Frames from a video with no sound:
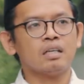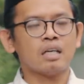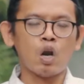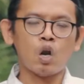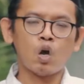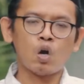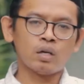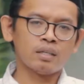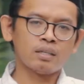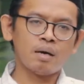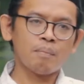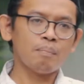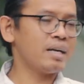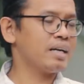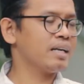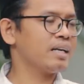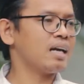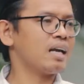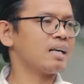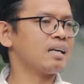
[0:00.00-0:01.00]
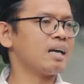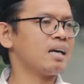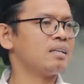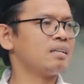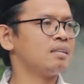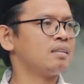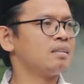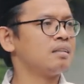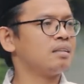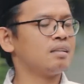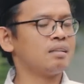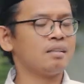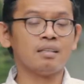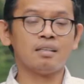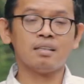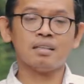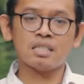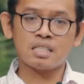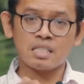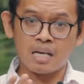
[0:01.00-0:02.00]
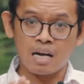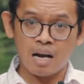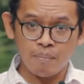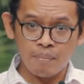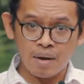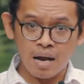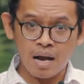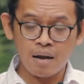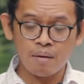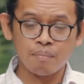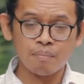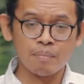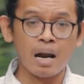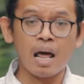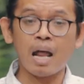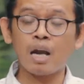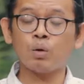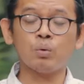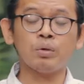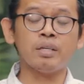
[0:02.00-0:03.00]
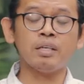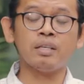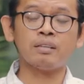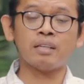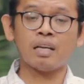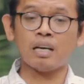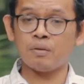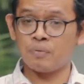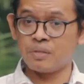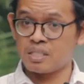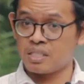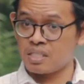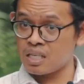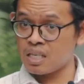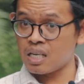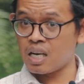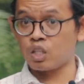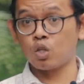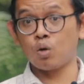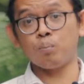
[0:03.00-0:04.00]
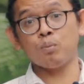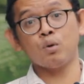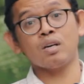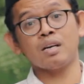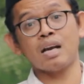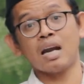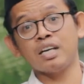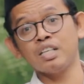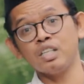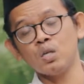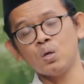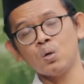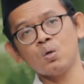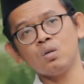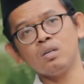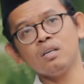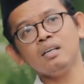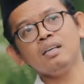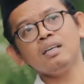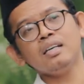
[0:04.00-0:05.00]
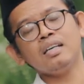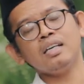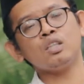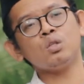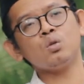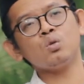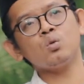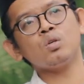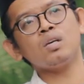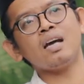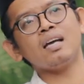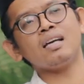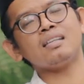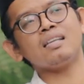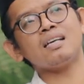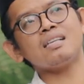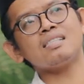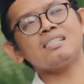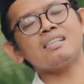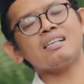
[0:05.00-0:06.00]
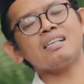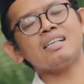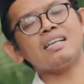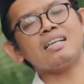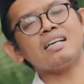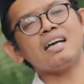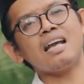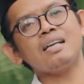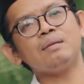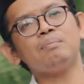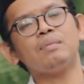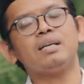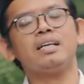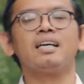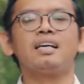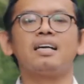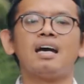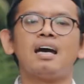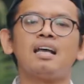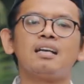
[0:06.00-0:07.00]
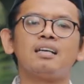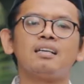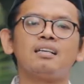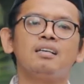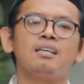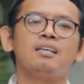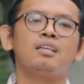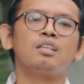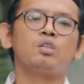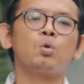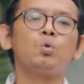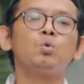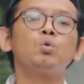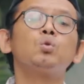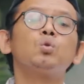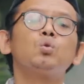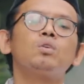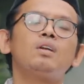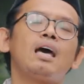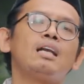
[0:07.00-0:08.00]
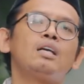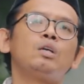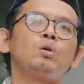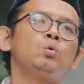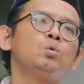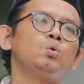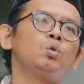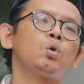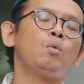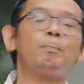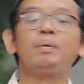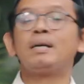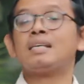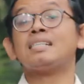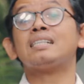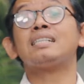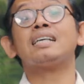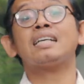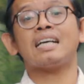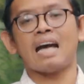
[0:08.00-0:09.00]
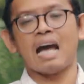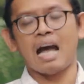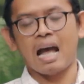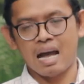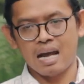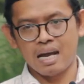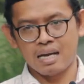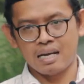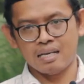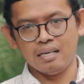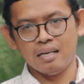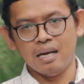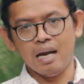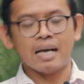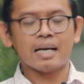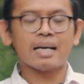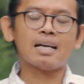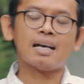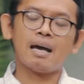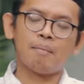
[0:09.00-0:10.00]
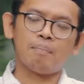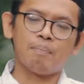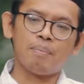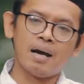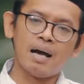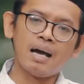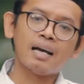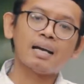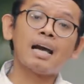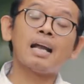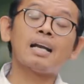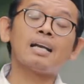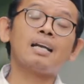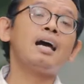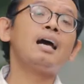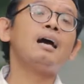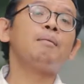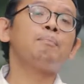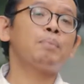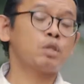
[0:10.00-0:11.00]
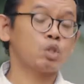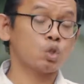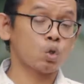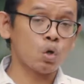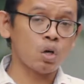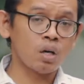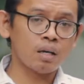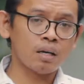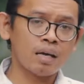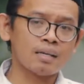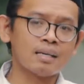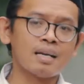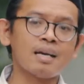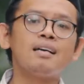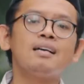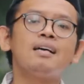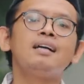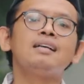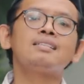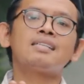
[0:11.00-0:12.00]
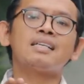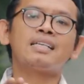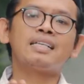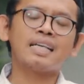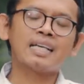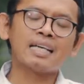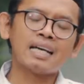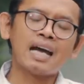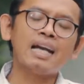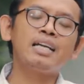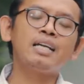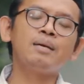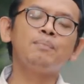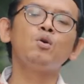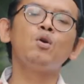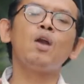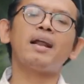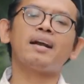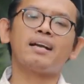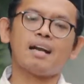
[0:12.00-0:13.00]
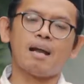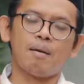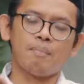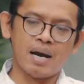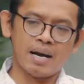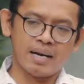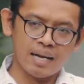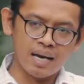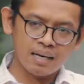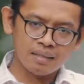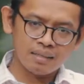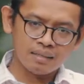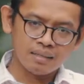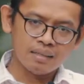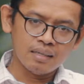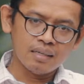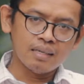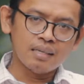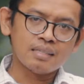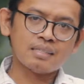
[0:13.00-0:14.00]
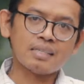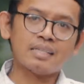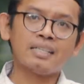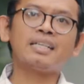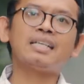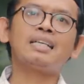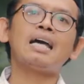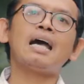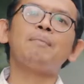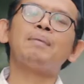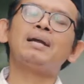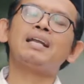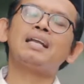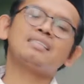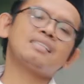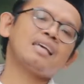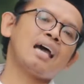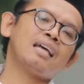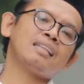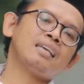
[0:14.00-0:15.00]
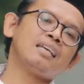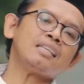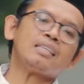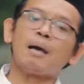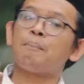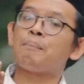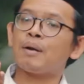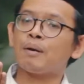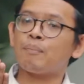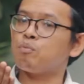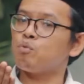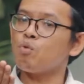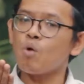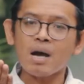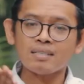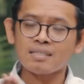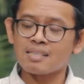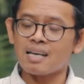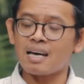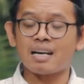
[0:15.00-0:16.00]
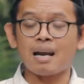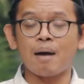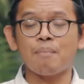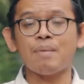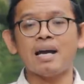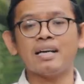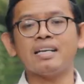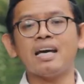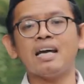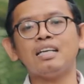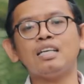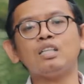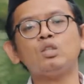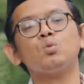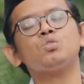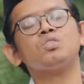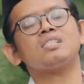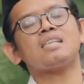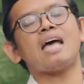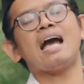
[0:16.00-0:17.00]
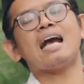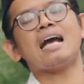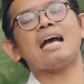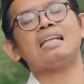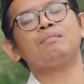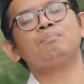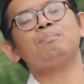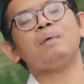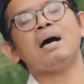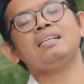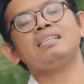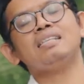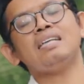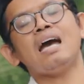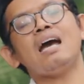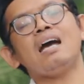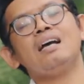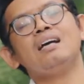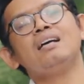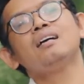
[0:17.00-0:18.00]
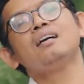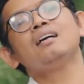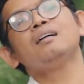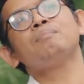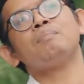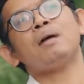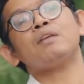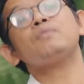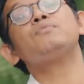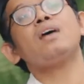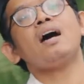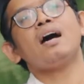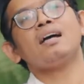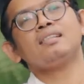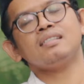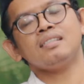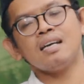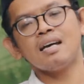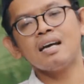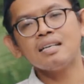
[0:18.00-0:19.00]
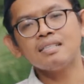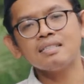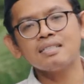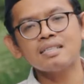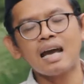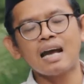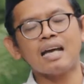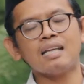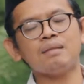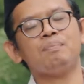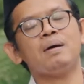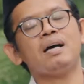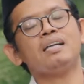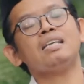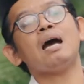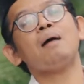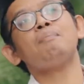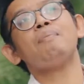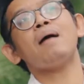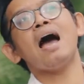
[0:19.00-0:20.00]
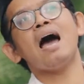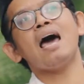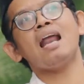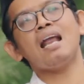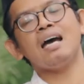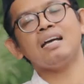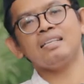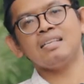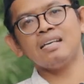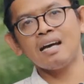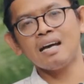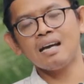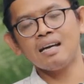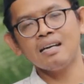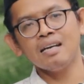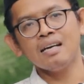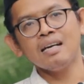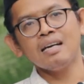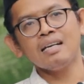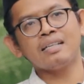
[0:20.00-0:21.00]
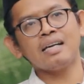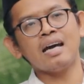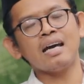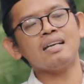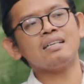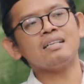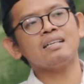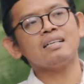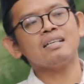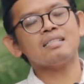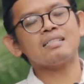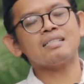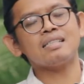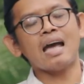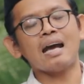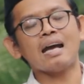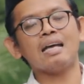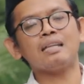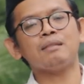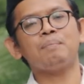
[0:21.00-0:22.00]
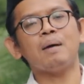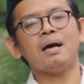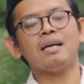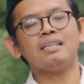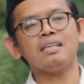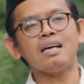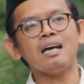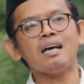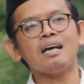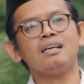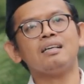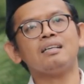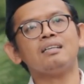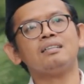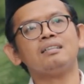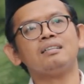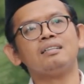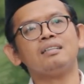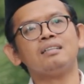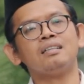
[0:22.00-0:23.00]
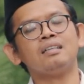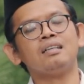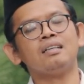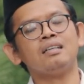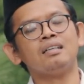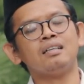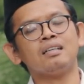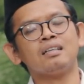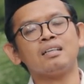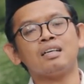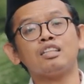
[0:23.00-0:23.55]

Kalau kita mendengarkan e, ceramah melalui televisi ataupun radio, itu juga kita seringkali mendengar tuntunan untuk bersedekah. Kenapa? Karena betul karena sedekah di bulan Ramadan, sedekah pada saat kita berpuasa Ramadan itu sangat banyak manfaatnya, sangat banyak pahalanya dan sangat banyak ketentuan eh,